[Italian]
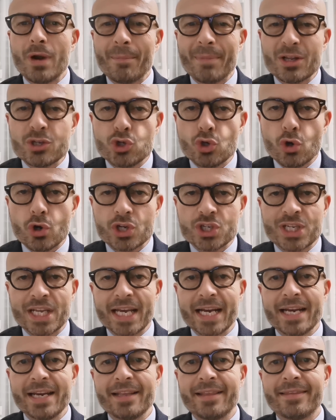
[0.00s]
una maggior
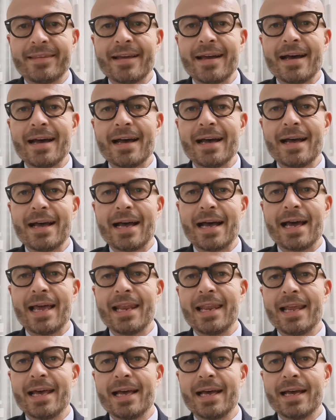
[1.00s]
serenità
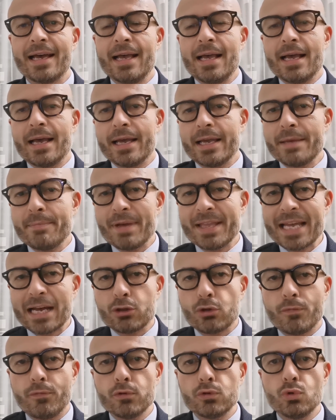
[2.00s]

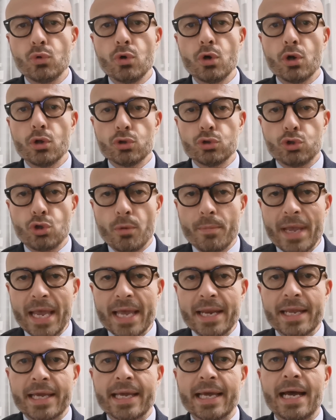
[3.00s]
all'immediato eh, futuro
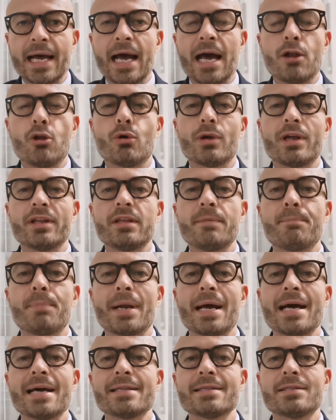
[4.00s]
domenica domenica all'ora di
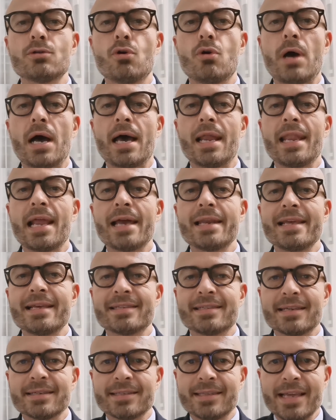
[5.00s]
pranzo
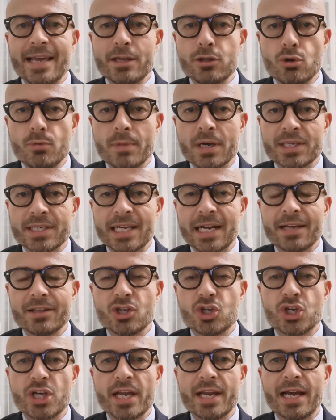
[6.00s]
all'Allianz Stadium sarà
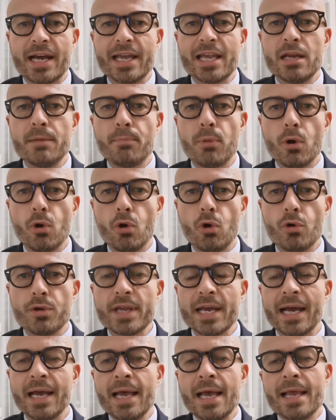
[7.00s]
di scena il
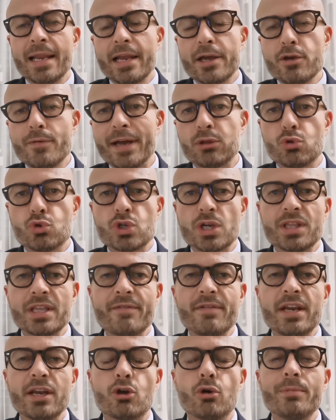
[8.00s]
Bologna, la Juventus
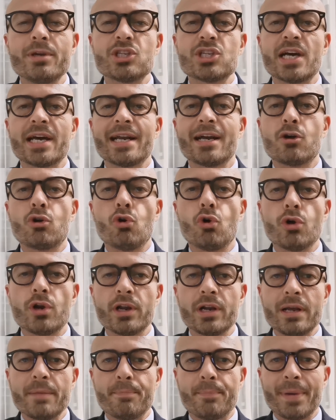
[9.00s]
deve ricominciare a
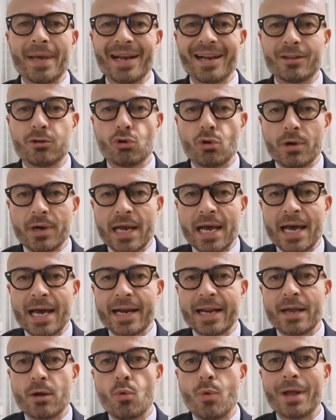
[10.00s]
correre per
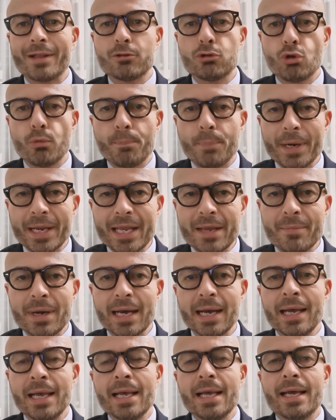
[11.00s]
tornare quanto
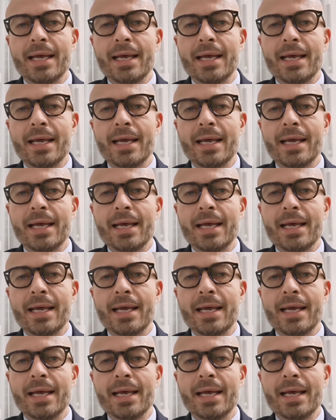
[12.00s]
prima